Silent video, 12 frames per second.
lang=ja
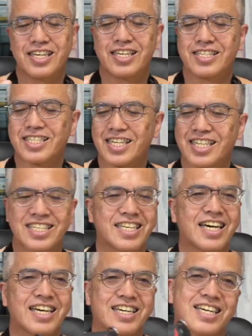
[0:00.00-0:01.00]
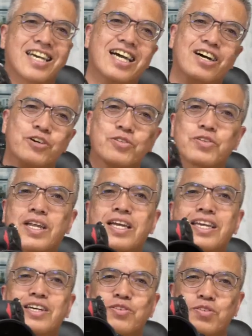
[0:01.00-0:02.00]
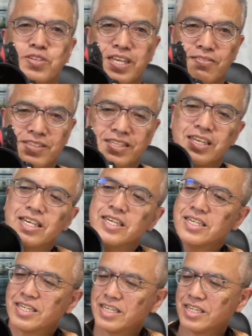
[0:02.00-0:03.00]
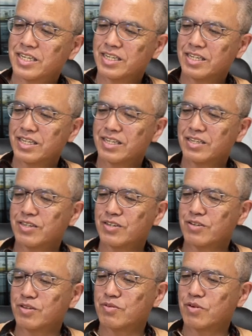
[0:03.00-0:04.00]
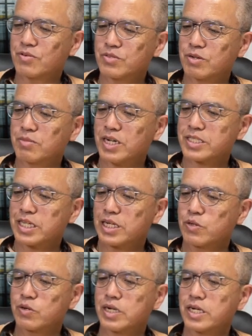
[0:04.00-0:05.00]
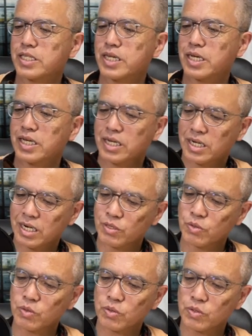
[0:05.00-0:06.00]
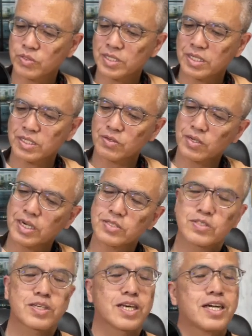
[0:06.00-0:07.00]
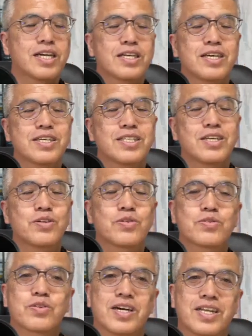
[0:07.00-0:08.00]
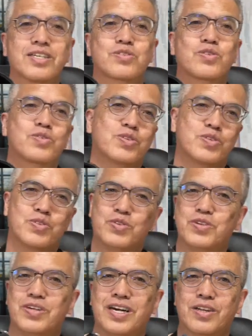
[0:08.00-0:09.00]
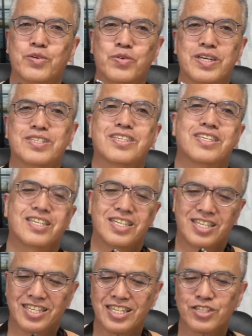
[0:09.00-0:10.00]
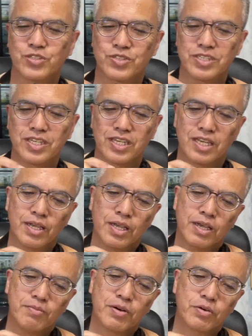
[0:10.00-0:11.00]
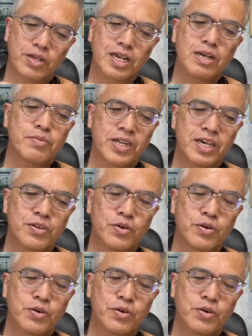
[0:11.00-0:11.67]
下手さん、本当にありがとうございます。本当に皆さんのおかげでこのチャンネルが続けられていることがねすごく嬉しいですし、まあ、これからもね